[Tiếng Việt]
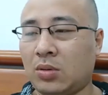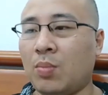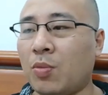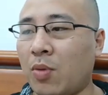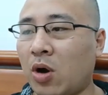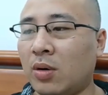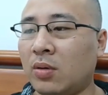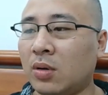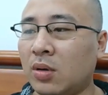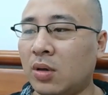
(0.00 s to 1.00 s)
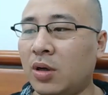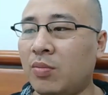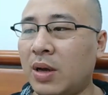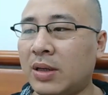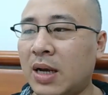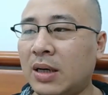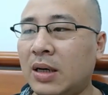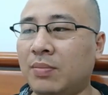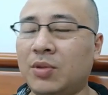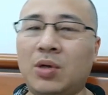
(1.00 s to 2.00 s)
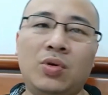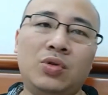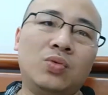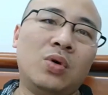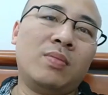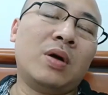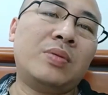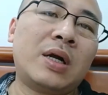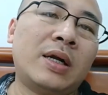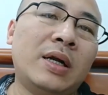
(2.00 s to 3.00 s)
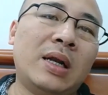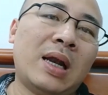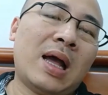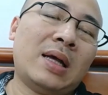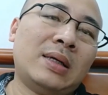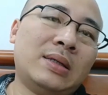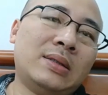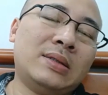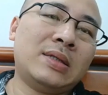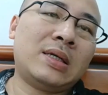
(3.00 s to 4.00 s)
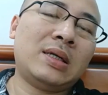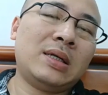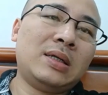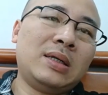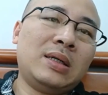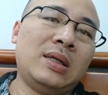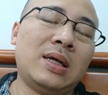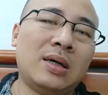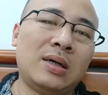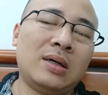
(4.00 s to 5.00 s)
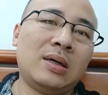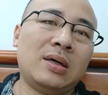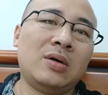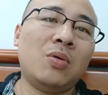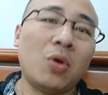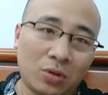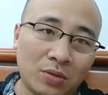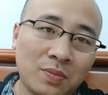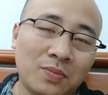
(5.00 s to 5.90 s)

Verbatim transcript: Có một món nếu mà nhắc đến ẩm thực của Trung Quốc mà không nhắc đến là rất là không ổn.